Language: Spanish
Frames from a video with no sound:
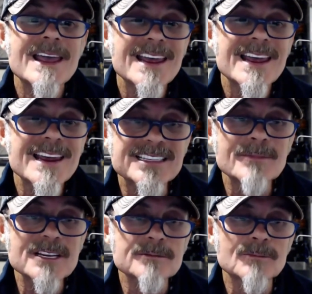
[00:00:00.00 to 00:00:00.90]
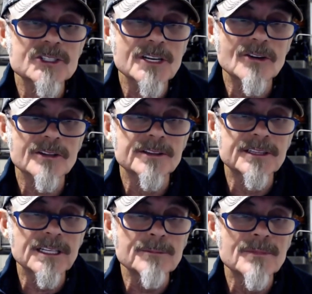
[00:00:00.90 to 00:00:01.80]
Este mismo señor,
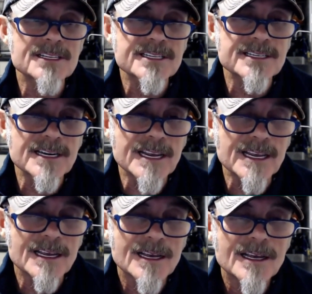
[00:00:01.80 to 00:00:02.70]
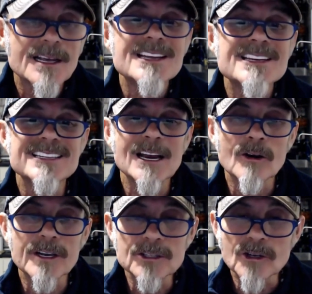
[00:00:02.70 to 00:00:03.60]
Tim Snee, se lo
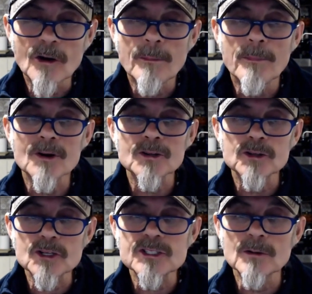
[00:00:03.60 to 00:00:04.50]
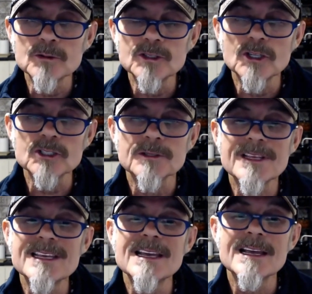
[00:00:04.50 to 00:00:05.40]
quitó por dos segundos
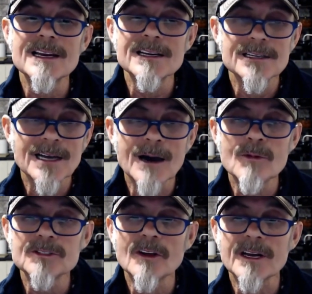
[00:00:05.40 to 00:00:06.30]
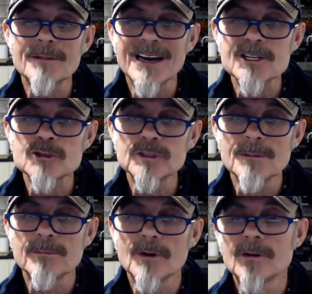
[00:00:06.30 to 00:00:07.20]
y él ha vuelto a rebajar su
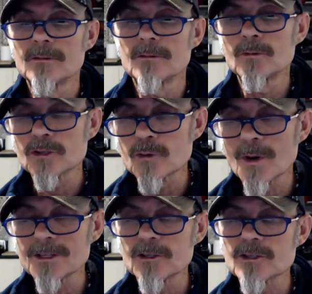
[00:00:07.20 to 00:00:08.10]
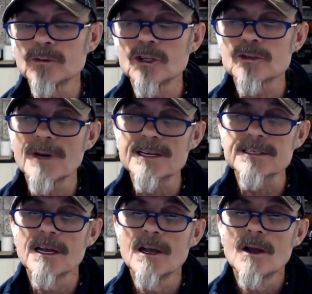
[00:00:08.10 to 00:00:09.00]
tiempo unos cuantos segundos
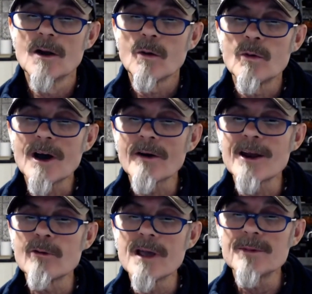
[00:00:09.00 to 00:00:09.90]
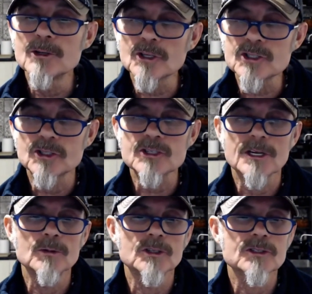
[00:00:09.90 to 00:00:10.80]
más una hora, nueve minutos, dos
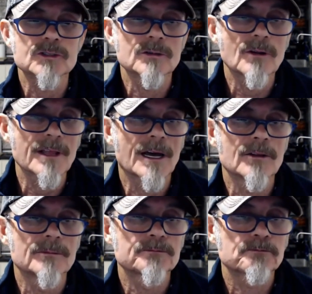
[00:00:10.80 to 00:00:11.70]
segundos lo ha dejado.